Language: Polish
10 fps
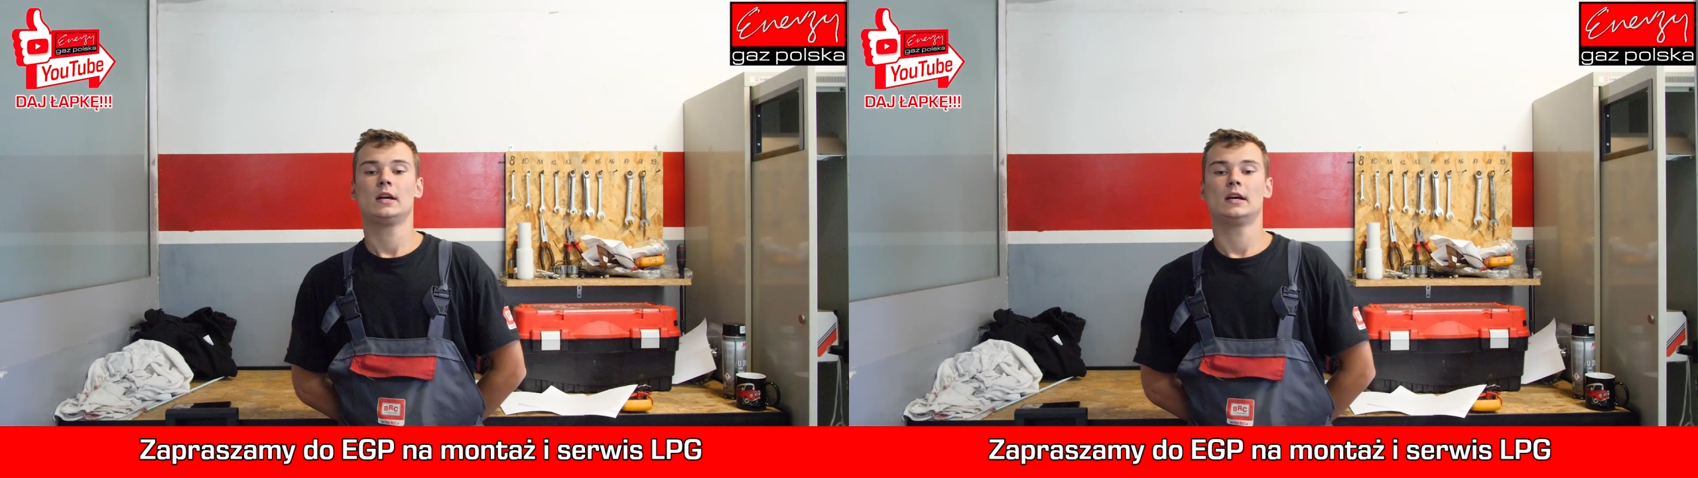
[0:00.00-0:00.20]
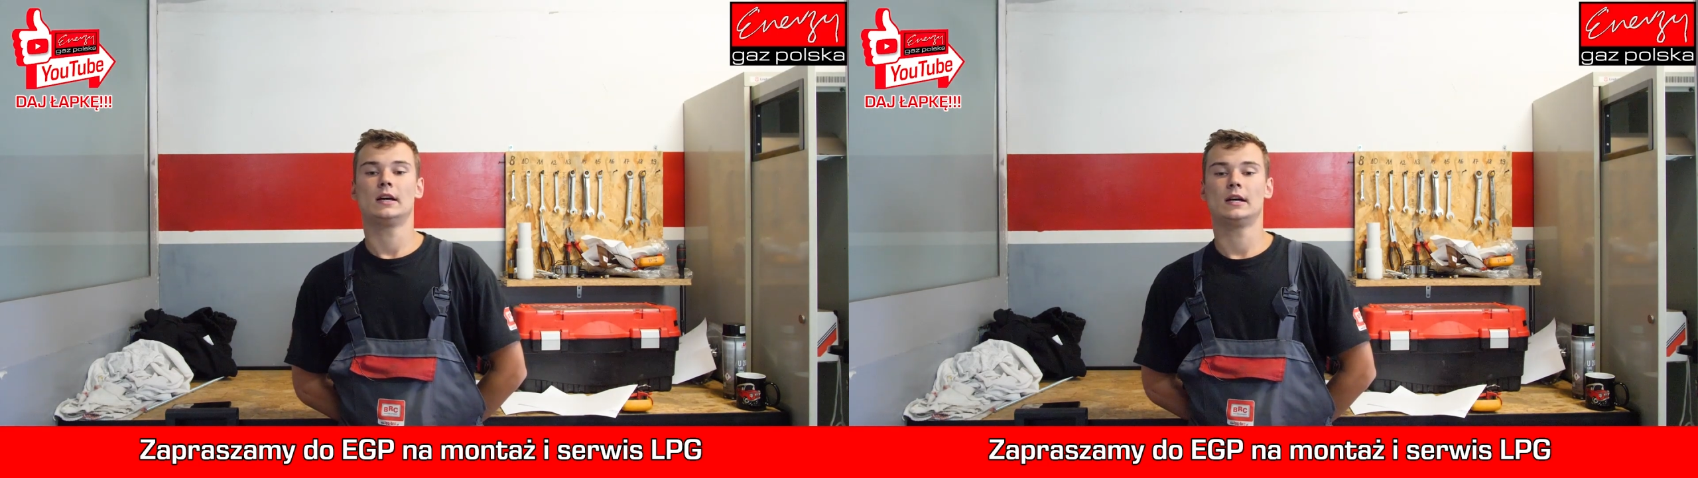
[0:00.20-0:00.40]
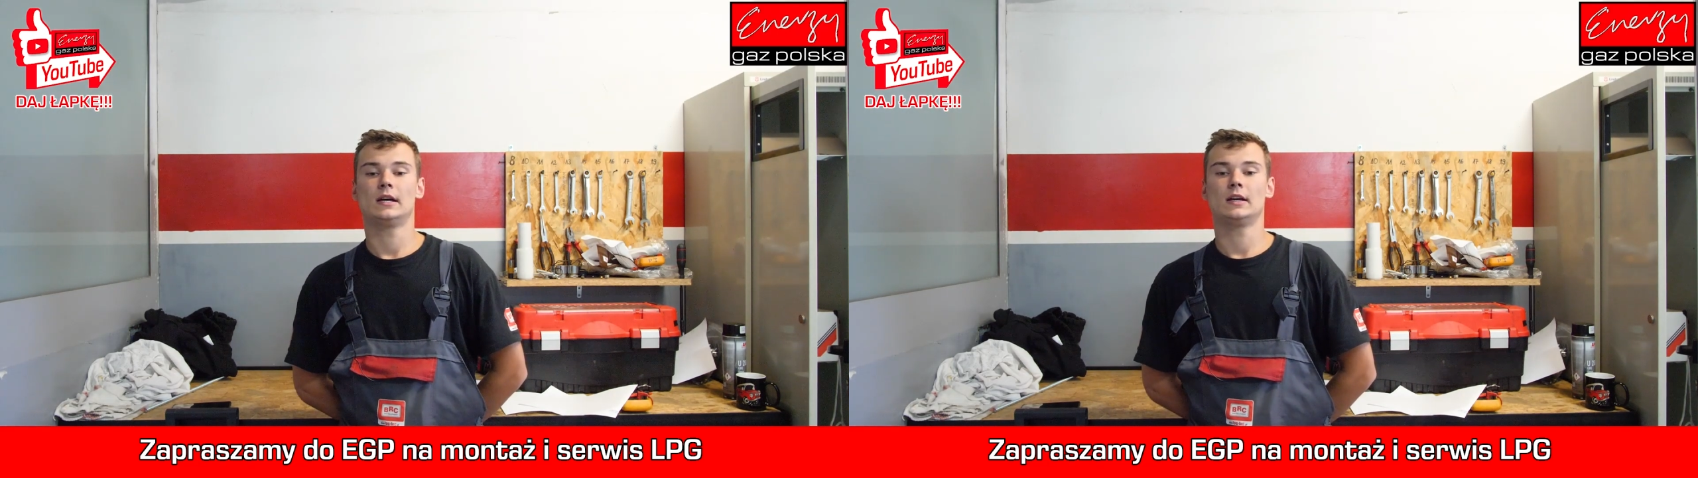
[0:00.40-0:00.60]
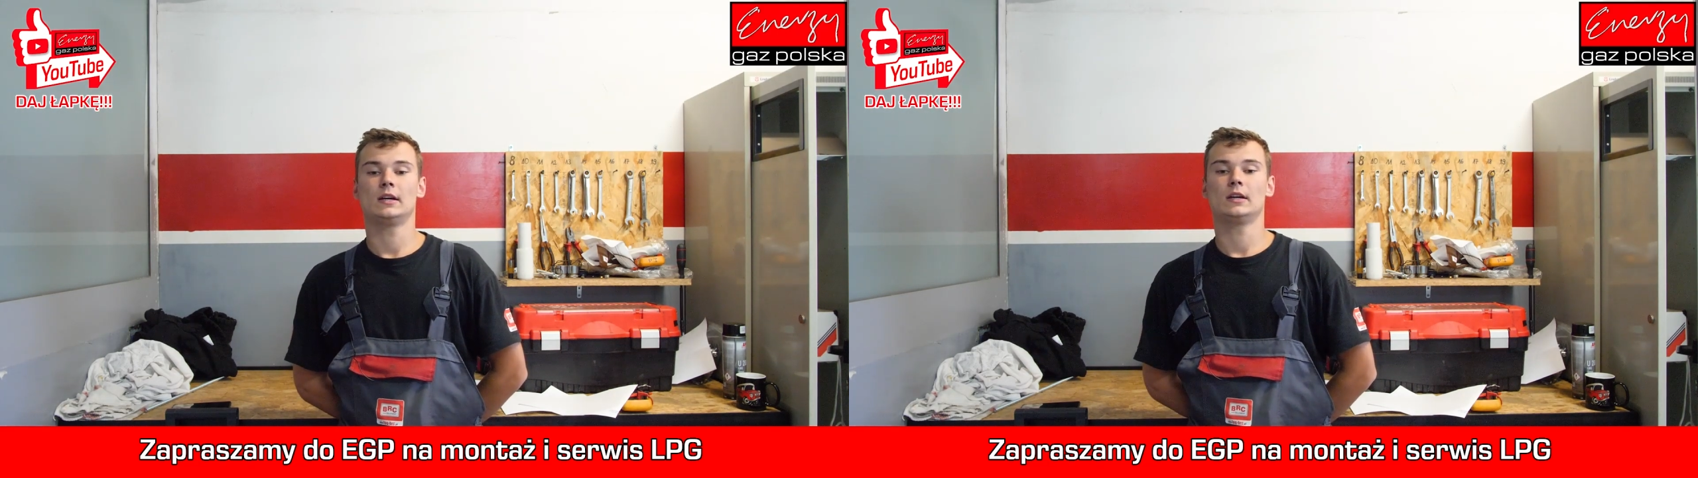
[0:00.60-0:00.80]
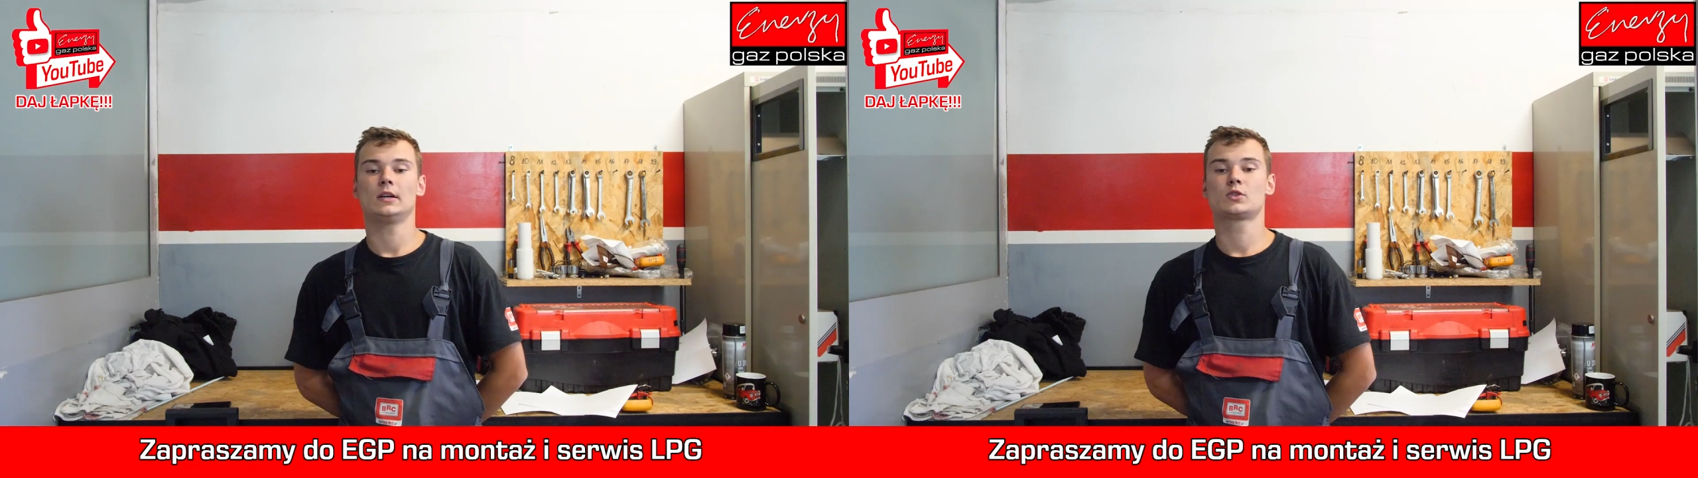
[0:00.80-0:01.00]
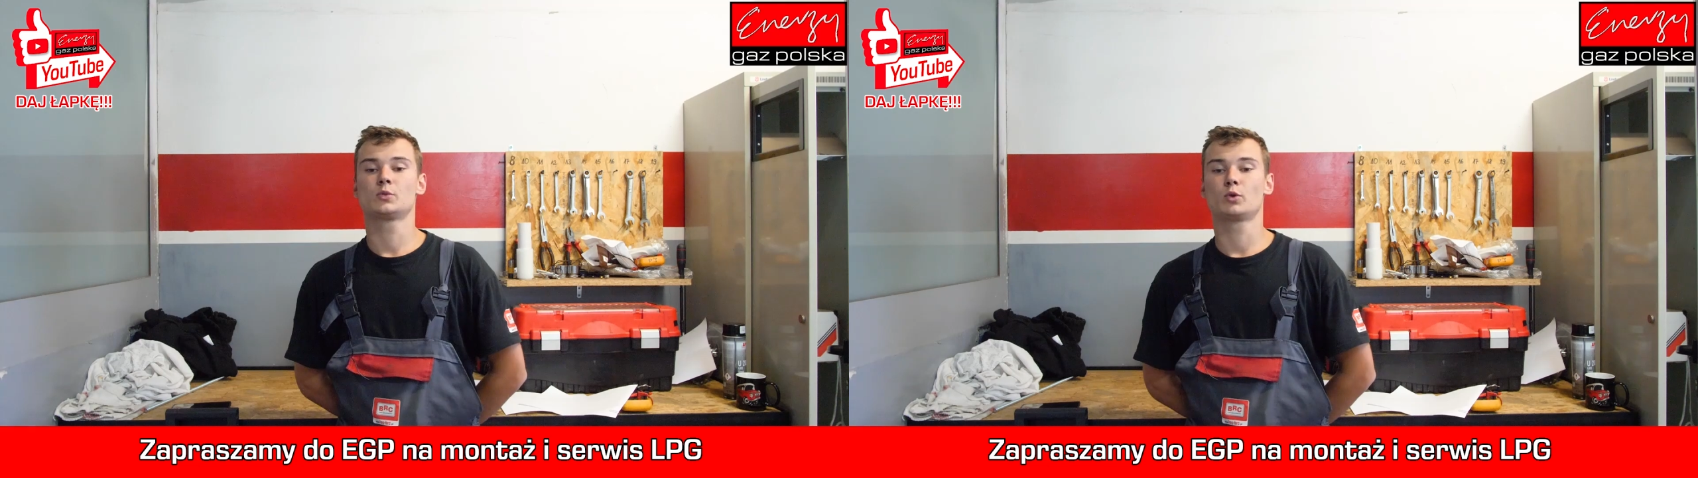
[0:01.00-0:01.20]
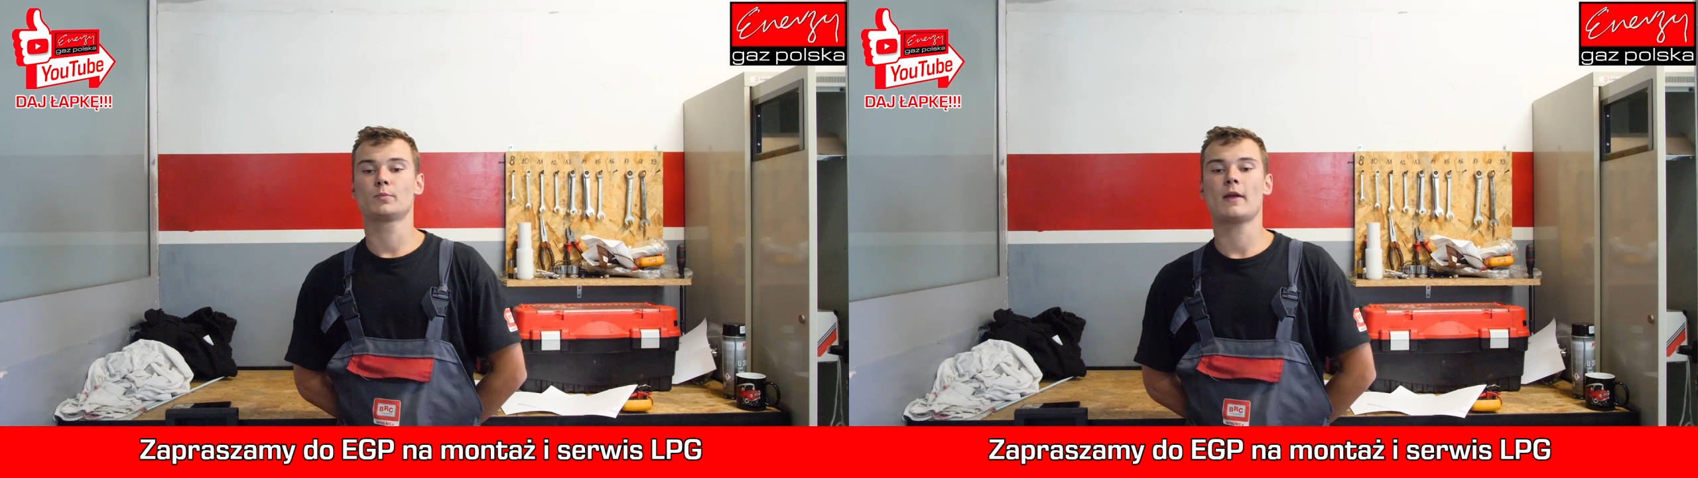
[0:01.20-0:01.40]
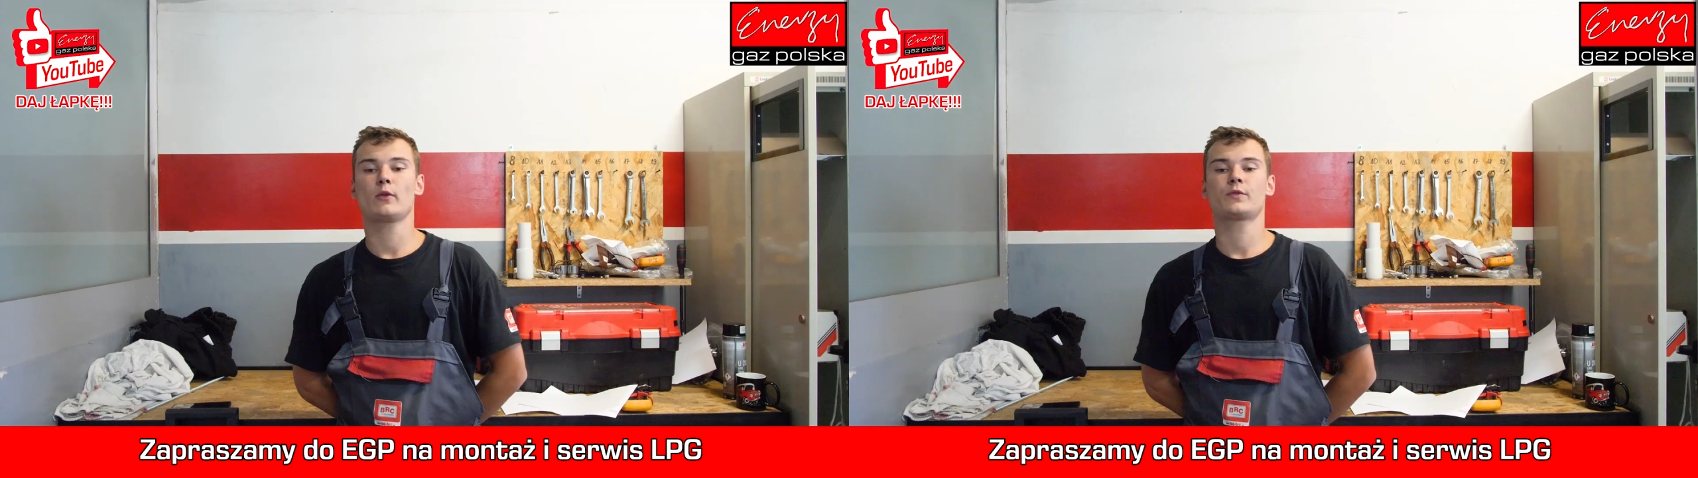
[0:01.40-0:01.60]
e,
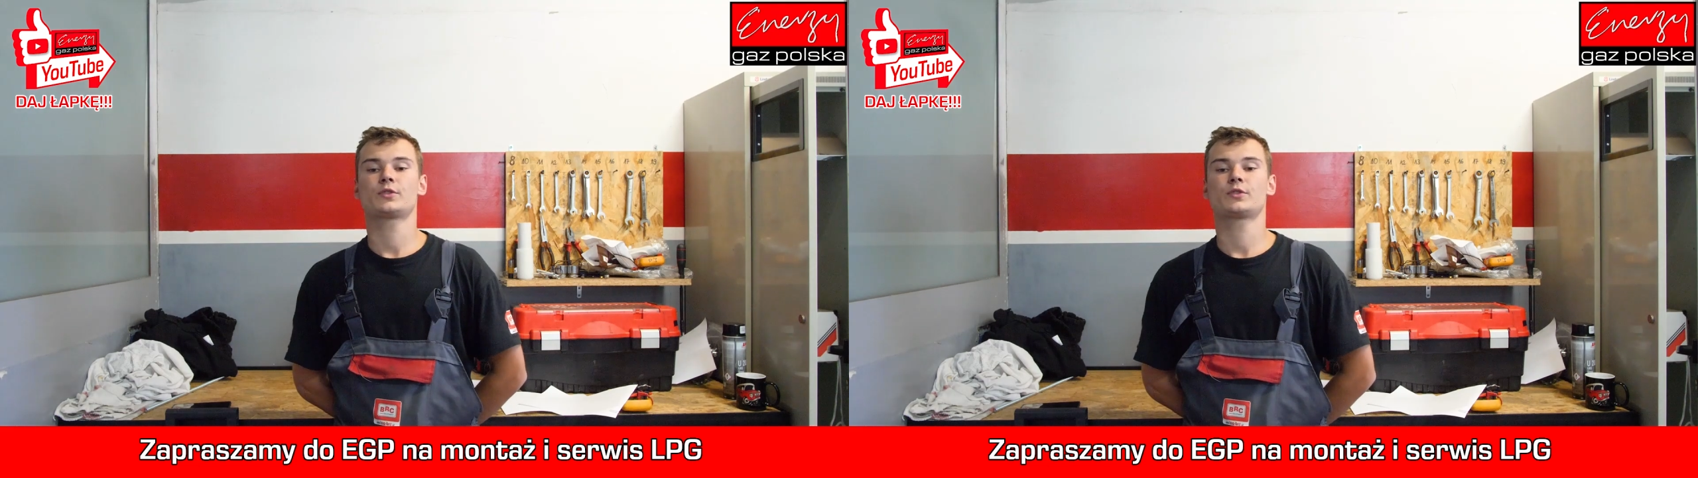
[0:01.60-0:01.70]
Suburmanów,